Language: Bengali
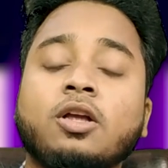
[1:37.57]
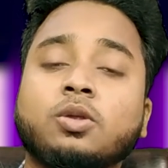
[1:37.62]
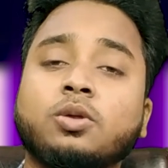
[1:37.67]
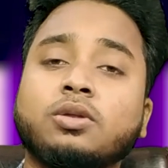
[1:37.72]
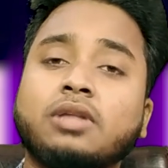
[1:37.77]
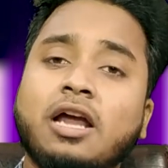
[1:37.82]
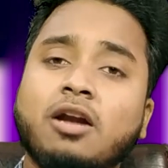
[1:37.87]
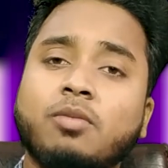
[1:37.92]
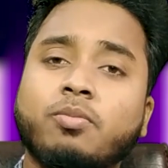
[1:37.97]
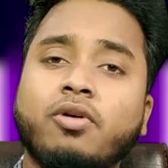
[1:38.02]
তো
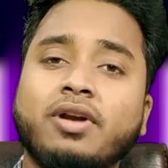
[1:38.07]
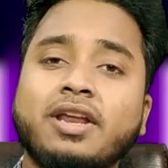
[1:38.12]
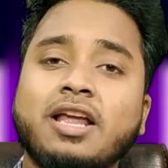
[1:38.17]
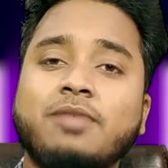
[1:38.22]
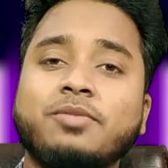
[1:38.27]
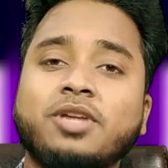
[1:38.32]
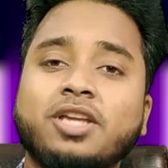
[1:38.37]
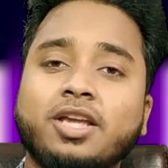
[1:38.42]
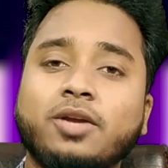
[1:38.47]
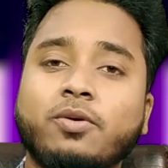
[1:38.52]
তারপরে
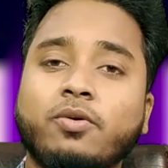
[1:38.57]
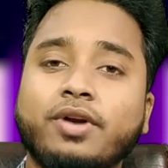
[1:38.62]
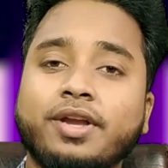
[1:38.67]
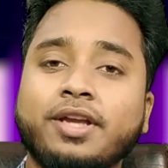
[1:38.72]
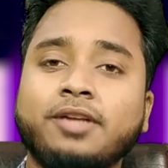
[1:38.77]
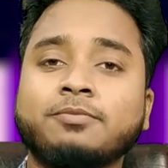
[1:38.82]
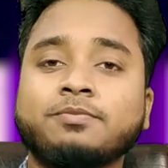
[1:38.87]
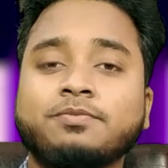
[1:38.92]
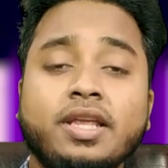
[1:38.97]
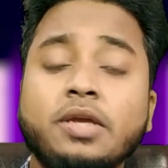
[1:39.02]
আমি কি করি
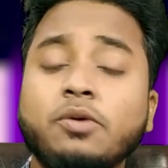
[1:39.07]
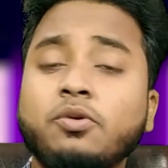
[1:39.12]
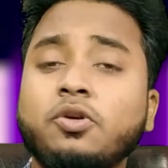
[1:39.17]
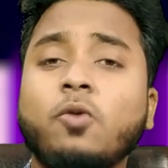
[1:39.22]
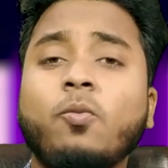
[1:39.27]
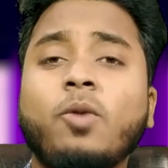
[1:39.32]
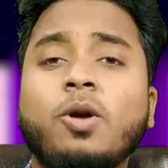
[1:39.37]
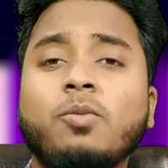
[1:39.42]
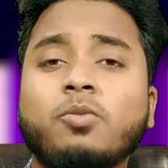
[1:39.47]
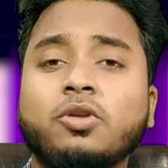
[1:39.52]

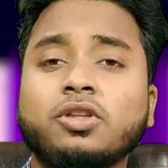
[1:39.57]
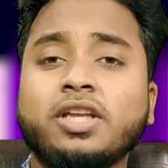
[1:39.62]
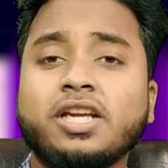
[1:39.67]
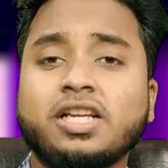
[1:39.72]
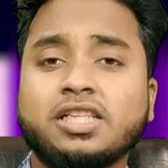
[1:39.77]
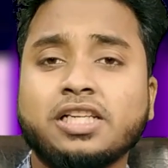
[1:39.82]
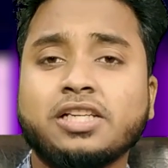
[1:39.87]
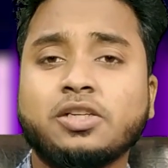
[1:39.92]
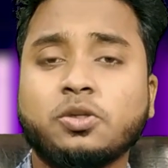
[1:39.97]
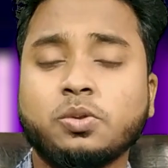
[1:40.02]
ইউটিউবের মধ্যে
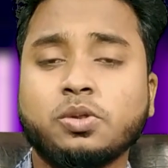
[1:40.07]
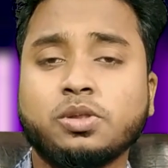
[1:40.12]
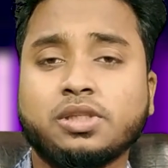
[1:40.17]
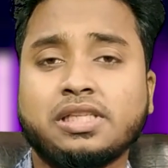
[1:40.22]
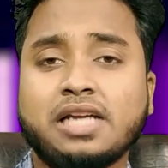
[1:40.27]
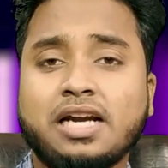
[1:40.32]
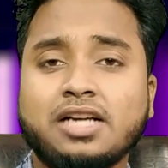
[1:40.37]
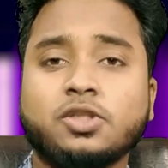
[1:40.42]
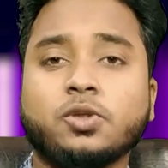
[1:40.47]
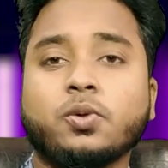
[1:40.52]
এসে একটু
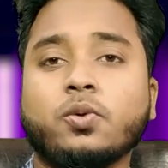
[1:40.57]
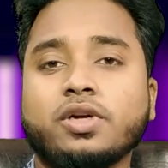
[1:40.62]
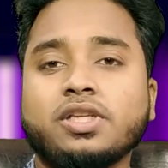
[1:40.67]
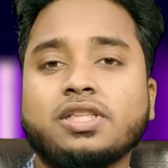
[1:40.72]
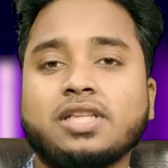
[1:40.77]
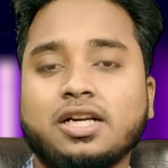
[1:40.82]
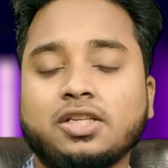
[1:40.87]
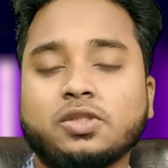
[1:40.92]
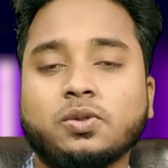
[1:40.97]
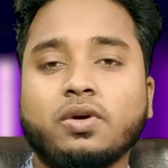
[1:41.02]
সার্চ করি
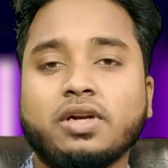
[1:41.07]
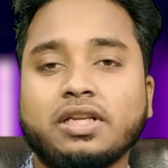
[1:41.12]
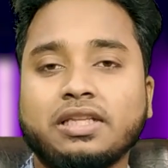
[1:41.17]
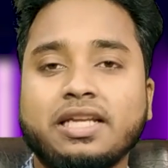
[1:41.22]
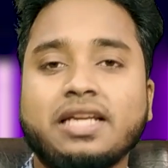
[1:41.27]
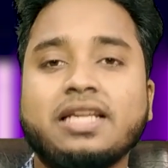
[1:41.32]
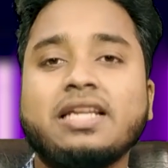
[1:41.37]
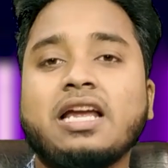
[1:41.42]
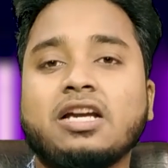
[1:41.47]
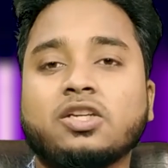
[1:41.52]
সার্চ করে
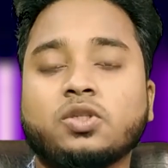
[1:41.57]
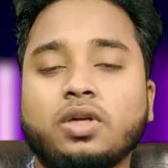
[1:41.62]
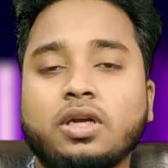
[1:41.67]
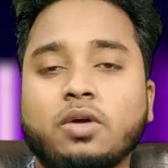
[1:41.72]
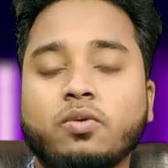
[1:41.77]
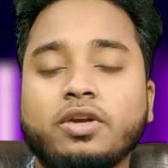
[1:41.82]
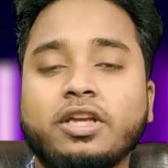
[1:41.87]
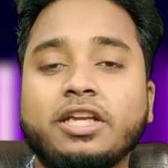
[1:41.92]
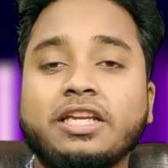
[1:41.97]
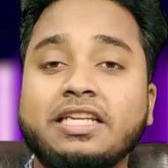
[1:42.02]
দেখি আসলে
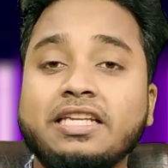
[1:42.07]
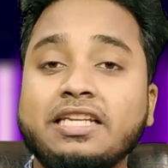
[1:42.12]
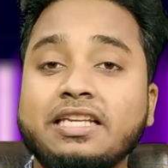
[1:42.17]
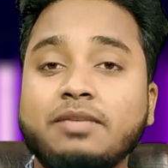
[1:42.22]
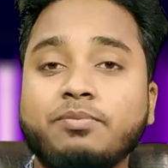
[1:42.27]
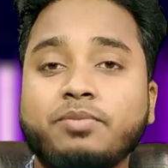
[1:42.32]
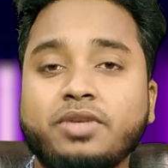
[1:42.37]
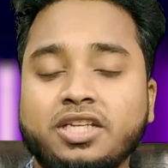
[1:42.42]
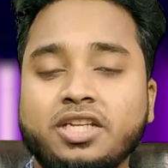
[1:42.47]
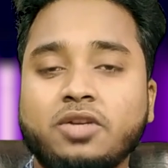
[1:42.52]
উনি কি
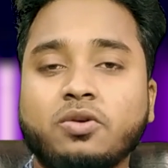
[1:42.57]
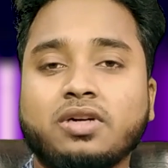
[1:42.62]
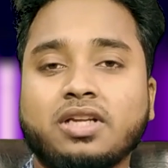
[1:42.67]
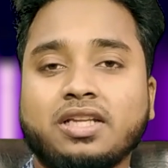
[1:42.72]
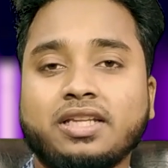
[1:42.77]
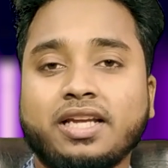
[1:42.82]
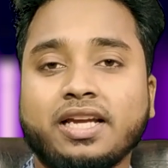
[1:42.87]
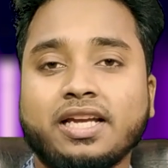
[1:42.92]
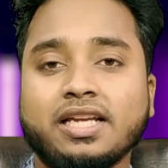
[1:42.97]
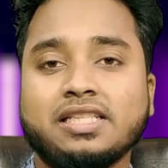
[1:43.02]
ভিডিওটা
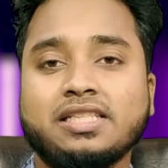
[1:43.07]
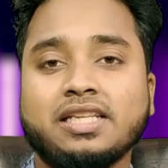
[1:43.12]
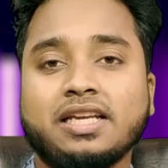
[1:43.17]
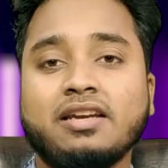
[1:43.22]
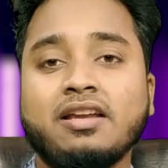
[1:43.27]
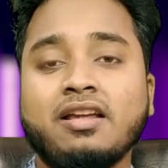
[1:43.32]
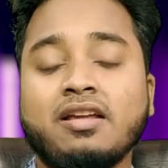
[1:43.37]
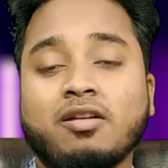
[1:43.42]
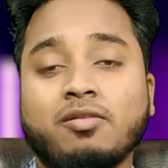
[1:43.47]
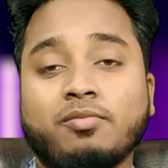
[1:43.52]
দেখেছেন
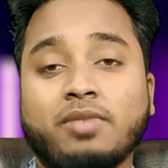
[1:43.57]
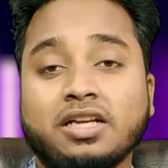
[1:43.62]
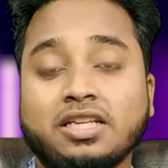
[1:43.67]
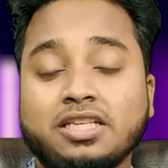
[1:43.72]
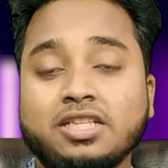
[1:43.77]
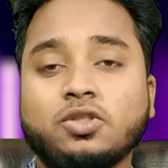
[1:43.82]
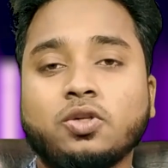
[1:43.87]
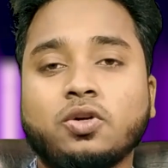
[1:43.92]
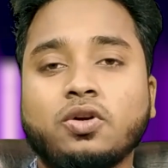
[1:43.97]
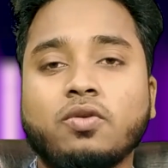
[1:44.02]
বা
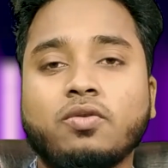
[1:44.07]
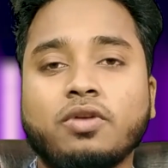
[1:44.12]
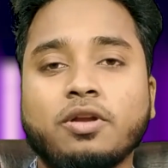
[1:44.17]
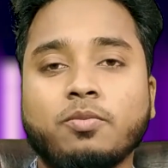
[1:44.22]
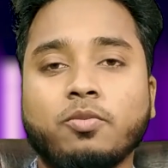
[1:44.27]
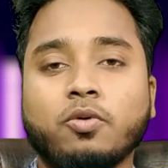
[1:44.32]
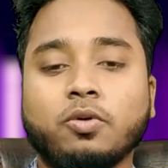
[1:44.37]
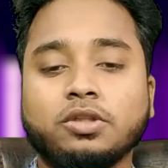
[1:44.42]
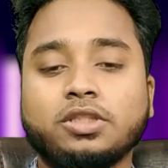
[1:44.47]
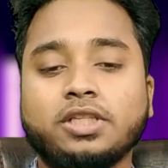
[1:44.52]
কি জন্য উনি
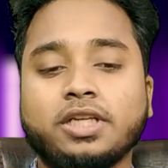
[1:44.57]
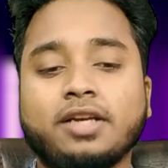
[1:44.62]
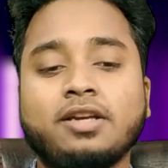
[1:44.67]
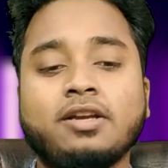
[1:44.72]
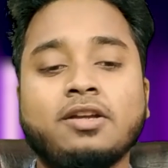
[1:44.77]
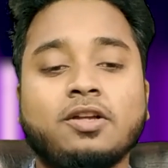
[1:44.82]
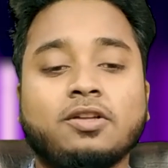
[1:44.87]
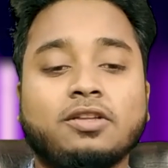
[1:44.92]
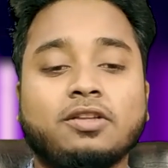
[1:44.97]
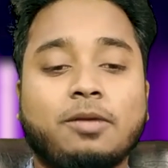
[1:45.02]
বলছেন
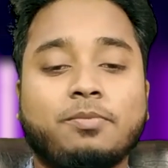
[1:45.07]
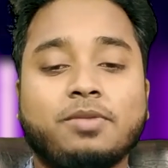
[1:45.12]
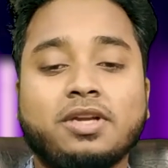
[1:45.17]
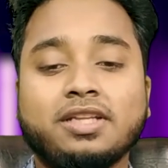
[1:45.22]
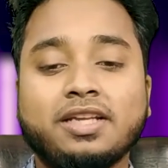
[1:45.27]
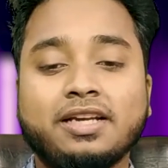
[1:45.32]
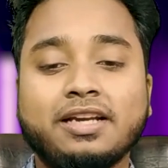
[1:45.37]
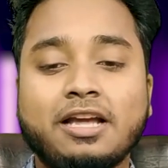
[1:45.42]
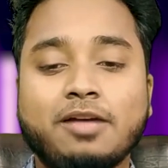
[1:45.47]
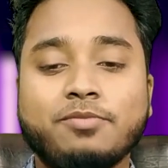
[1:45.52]
তো
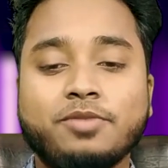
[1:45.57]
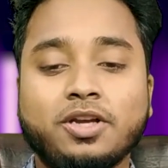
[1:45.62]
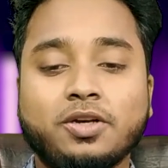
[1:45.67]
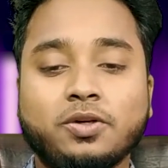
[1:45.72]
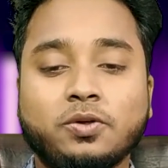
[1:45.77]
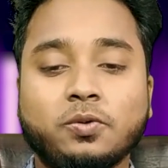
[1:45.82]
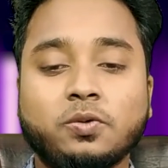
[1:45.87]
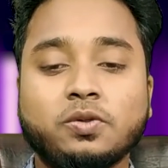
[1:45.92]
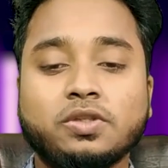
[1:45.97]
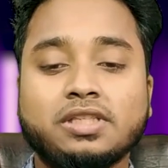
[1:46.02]
আপনাদেরকে আমি
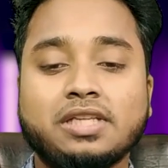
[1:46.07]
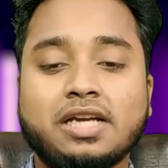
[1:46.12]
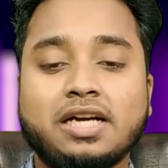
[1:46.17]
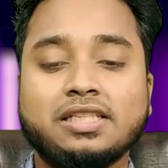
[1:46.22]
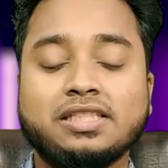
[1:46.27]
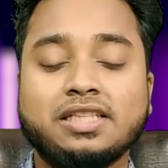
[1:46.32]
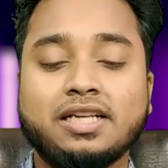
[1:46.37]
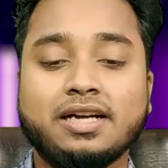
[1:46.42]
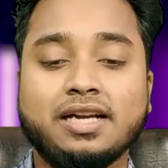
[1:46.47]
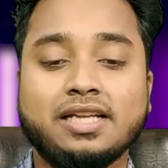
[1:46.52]
একটু
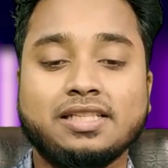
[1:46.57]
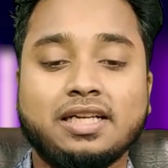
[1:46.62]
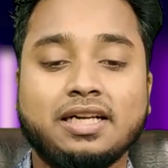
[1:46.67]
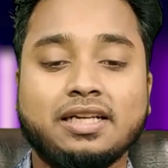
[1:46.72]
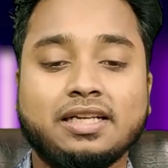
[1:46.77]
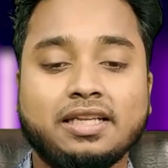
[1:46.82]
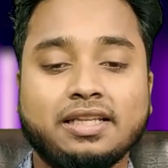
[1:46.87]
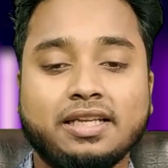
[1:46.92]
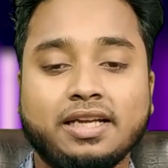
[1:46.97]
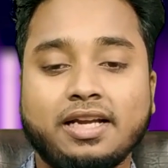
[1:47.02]
সার্চের
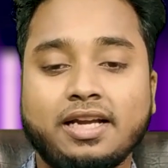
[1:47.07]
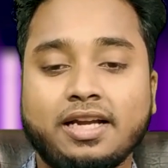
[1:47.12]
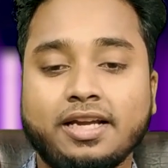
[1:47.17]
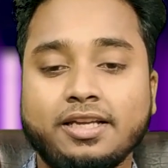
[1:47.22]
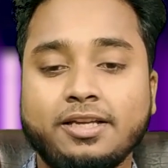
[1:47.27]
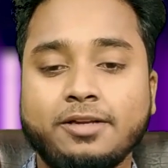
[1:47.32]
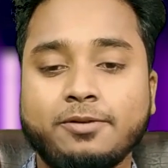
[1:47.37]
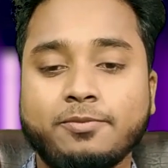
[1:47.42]
রেজাল্টটা দেখাই